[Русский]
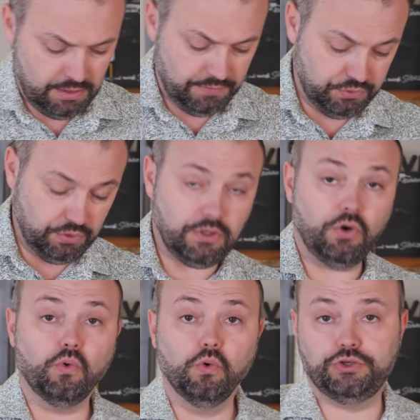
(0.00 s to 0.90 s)
И все это
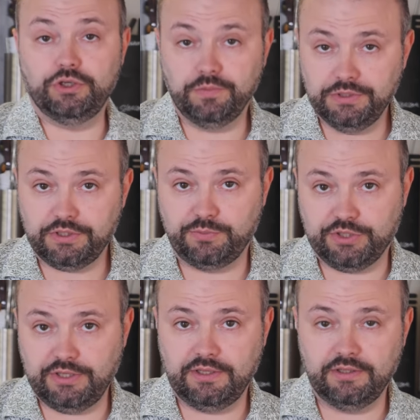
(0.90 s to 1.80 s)
очень быстро
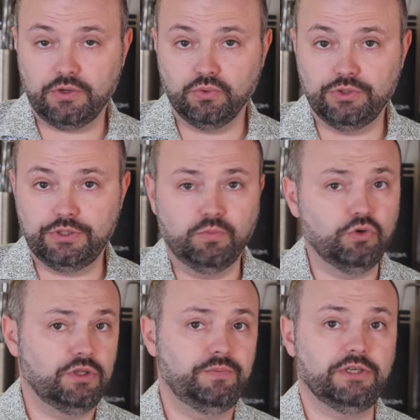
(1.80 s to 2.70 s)
смешать до однородности.
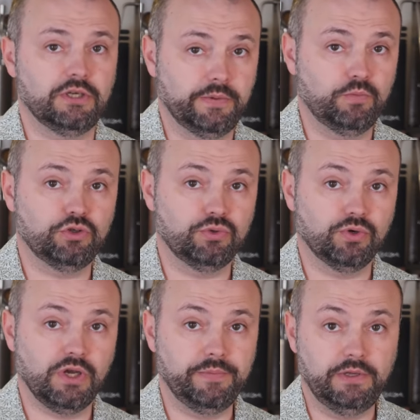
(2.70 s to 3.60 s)
Можно миксером, а можно
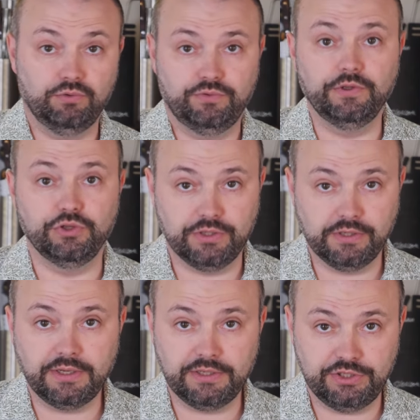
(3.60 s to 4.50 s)
руками или вот
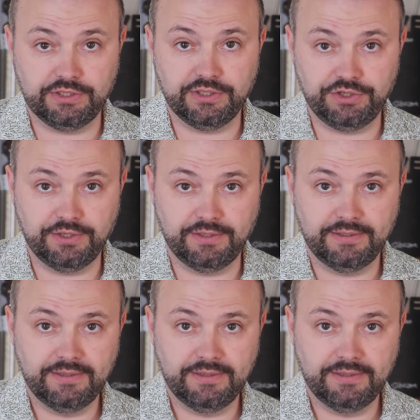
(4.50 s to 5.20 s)
вилочкой, как я сейчас сначала.